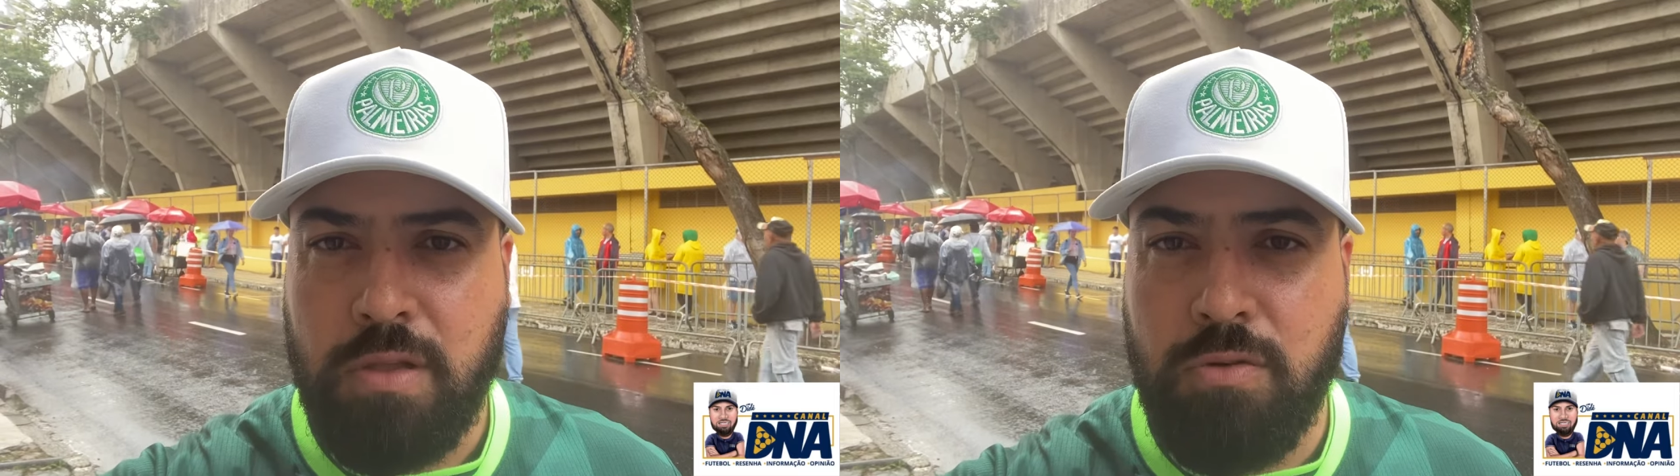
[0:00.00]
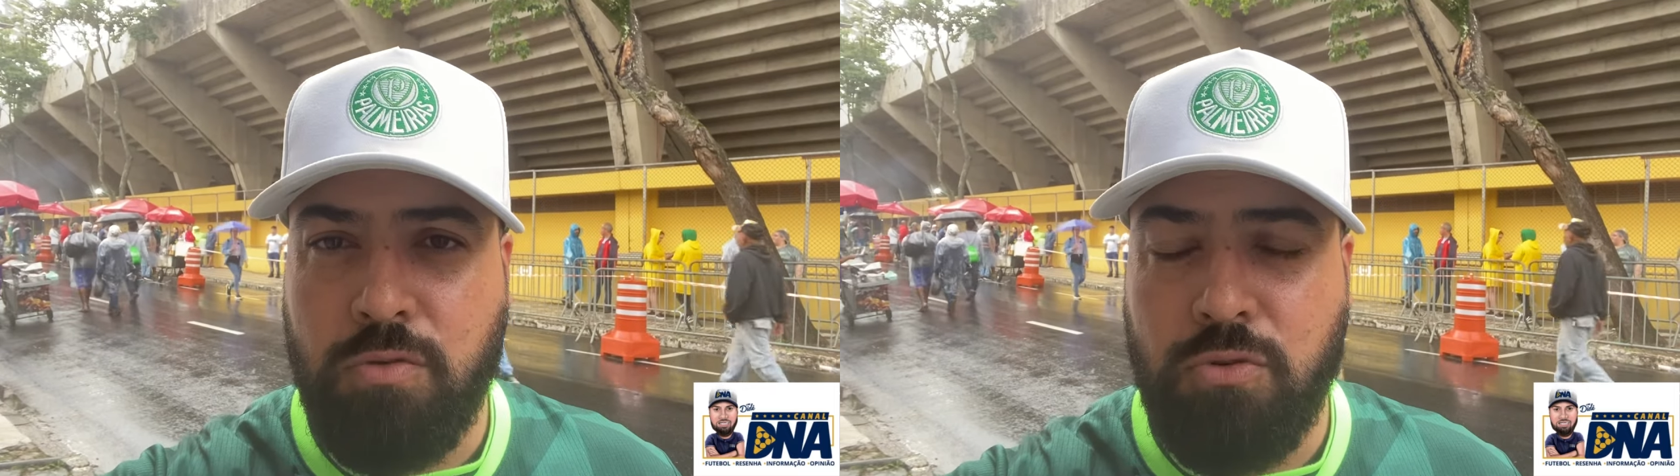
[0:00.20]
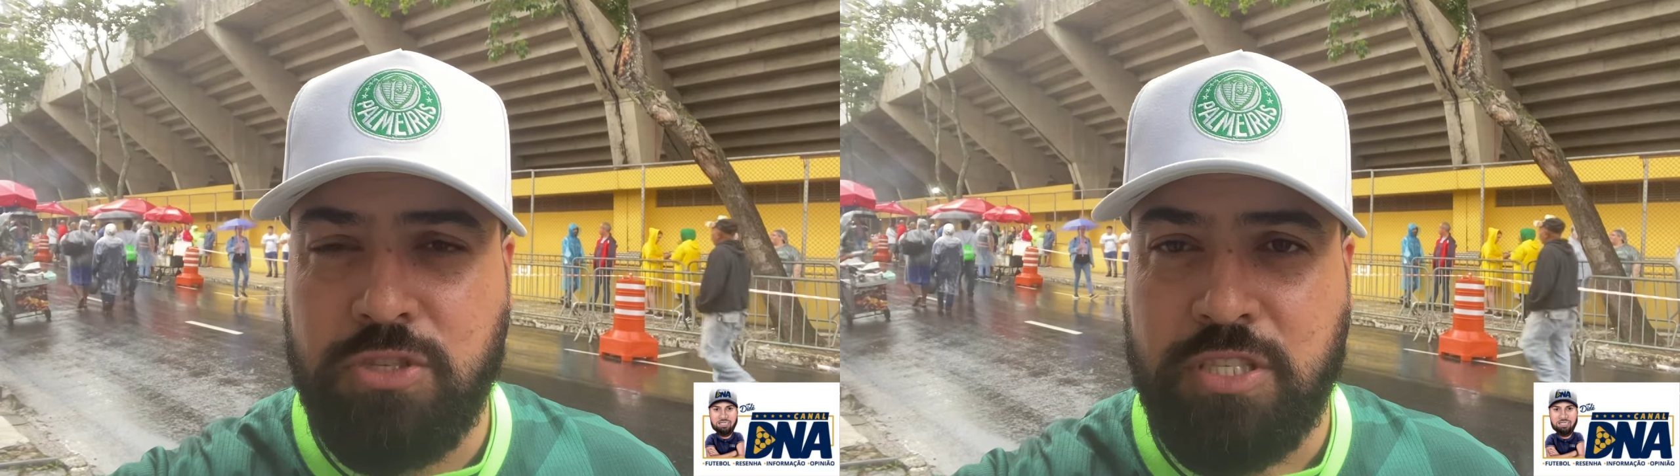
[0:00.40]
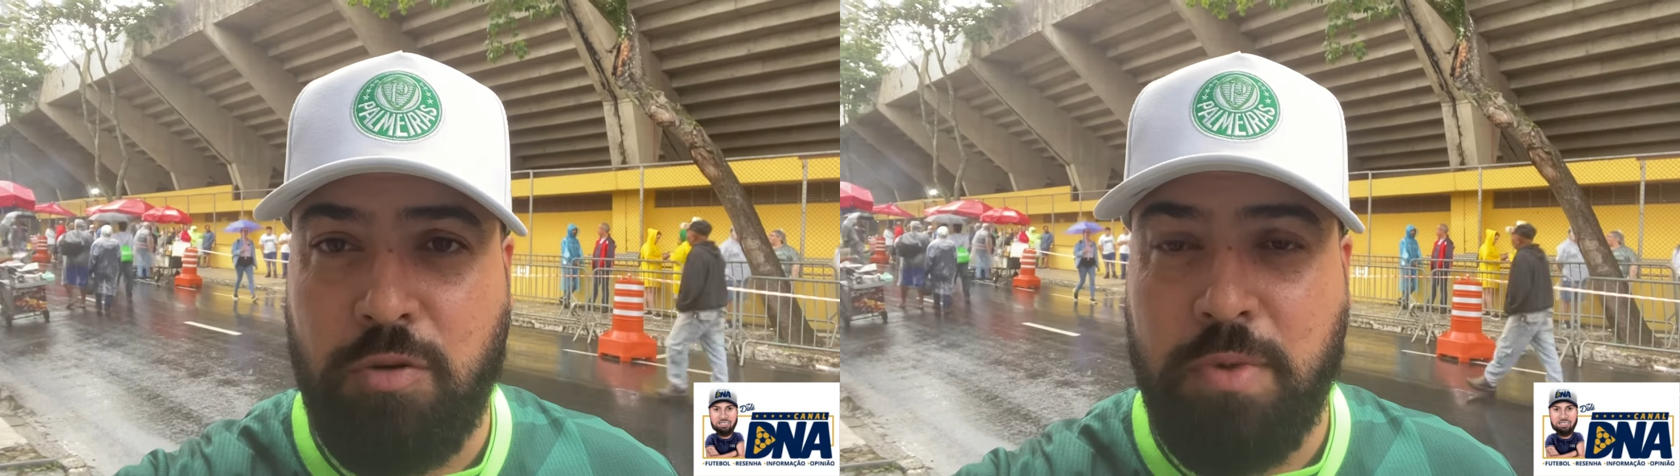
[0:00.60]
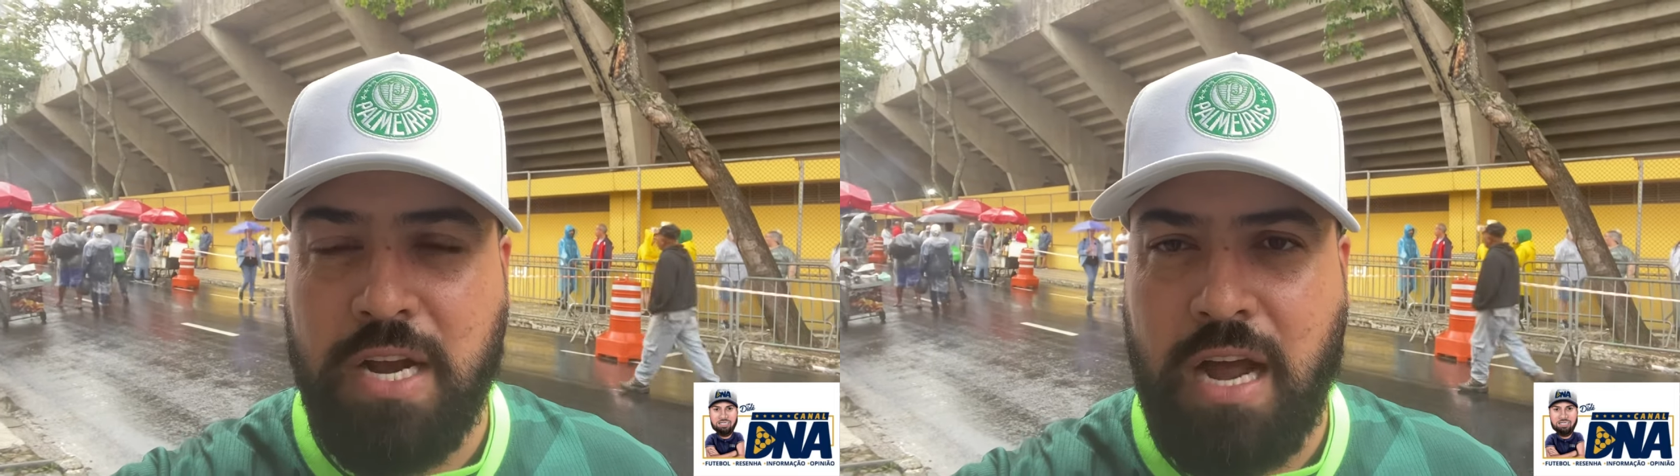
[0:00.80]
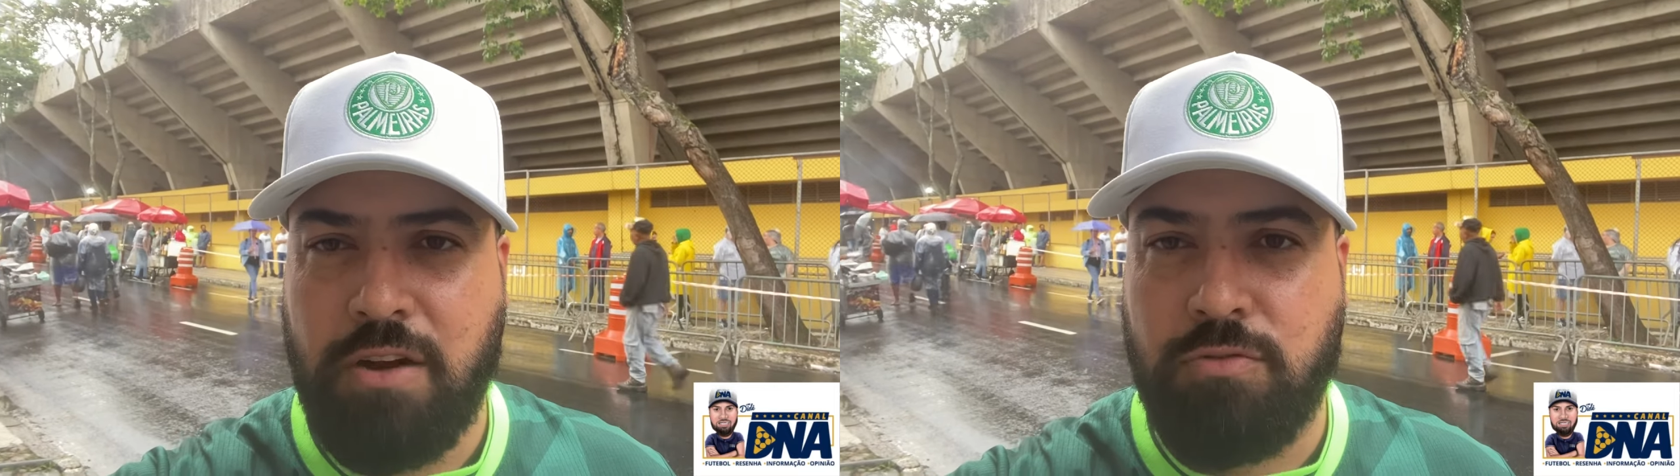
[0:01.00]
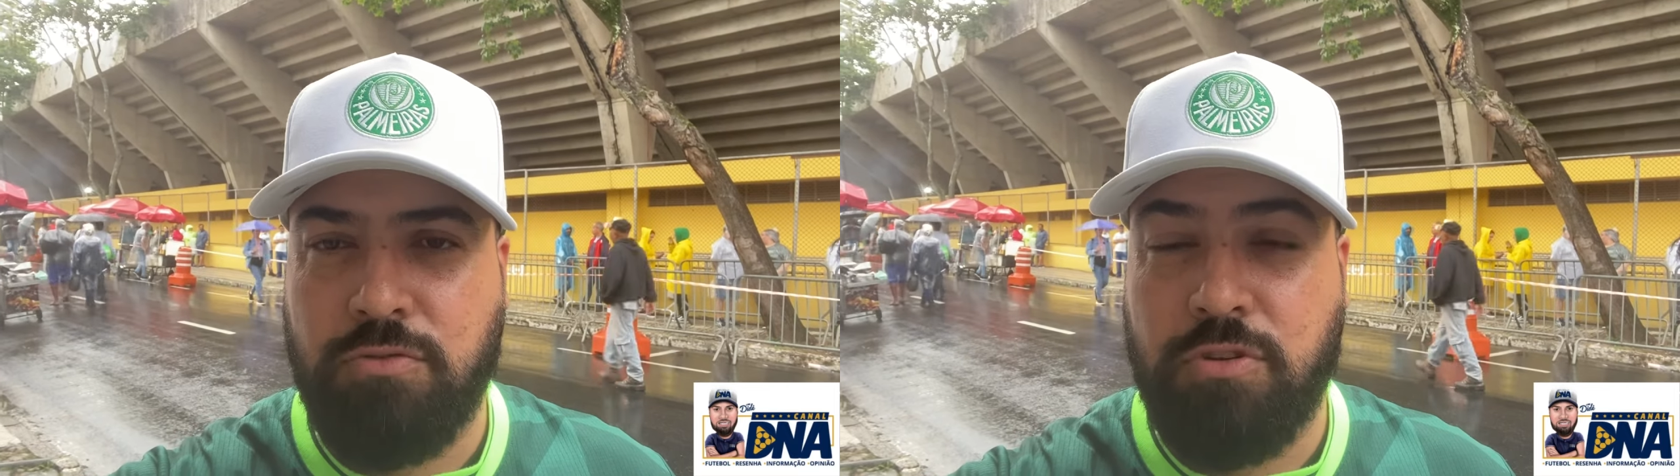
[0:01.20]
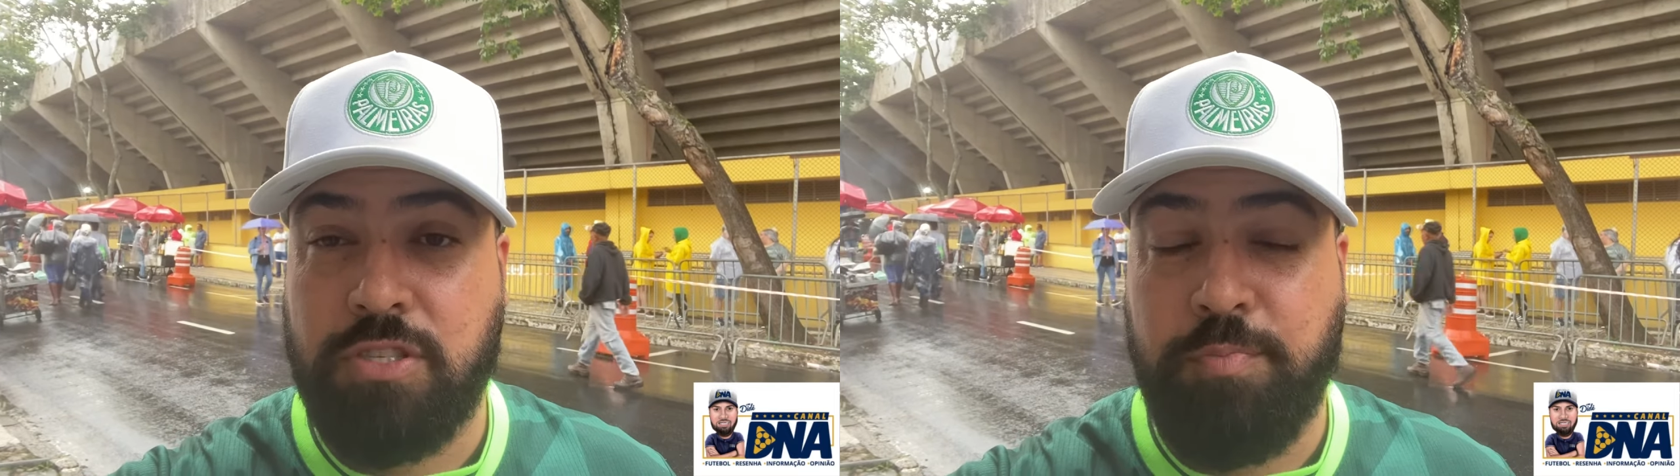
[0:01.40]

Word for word: o São Bernardo com 12